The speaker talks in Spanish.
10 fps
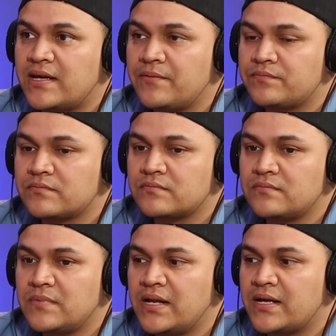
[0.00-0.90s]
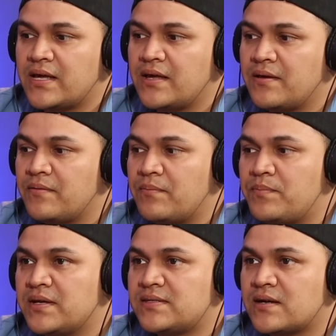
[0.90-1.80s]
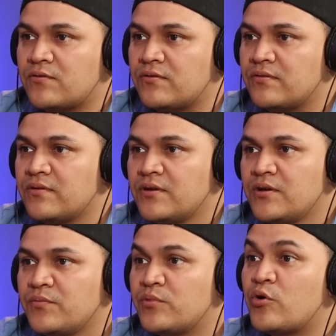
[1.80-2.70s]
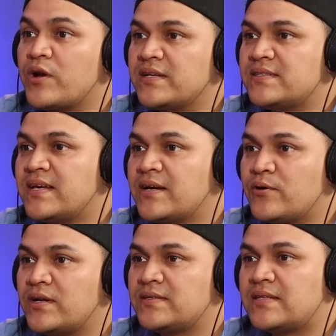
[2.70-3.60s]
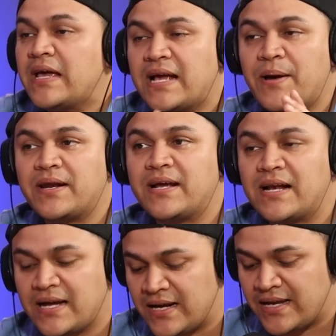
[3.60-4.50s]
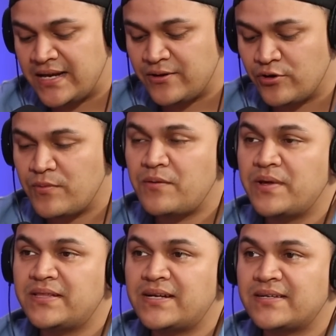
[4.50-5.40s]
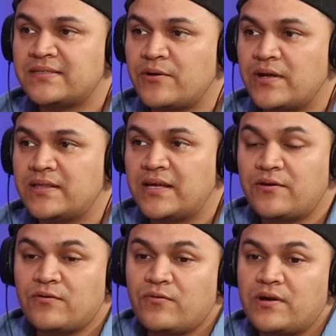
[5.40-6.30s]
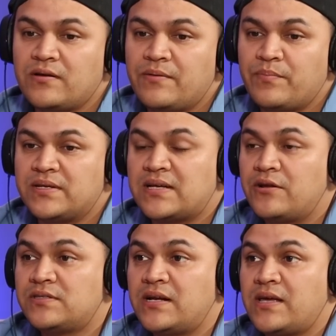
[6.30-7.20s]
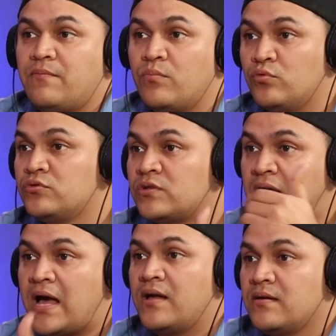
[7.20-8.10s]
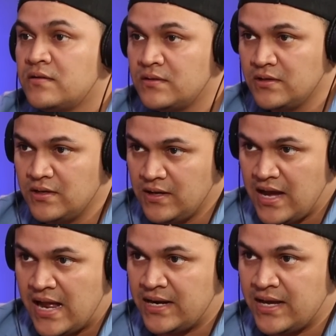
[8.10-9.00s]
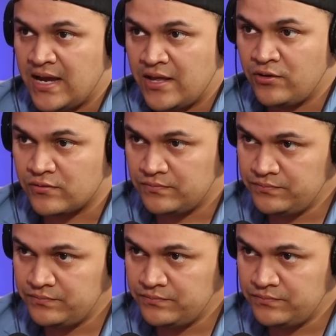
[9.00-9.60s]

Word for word: que, el que empieza con, con ese, con ese. Y cabe recalcar que normalmente el restaurantero o el empresario es el que busca al creador.